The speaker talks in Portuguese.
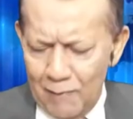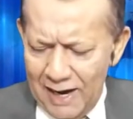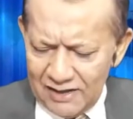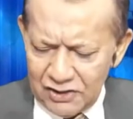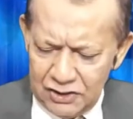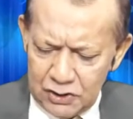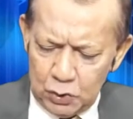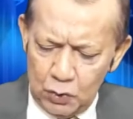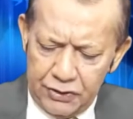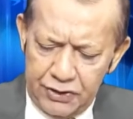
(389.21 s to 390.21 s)
margens
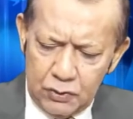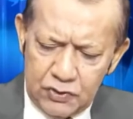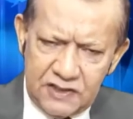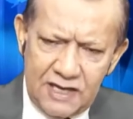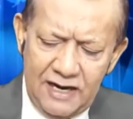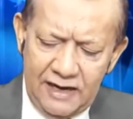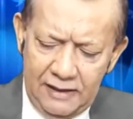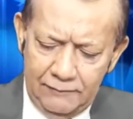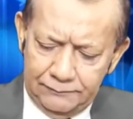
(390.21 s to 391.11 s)
do rio Sararé.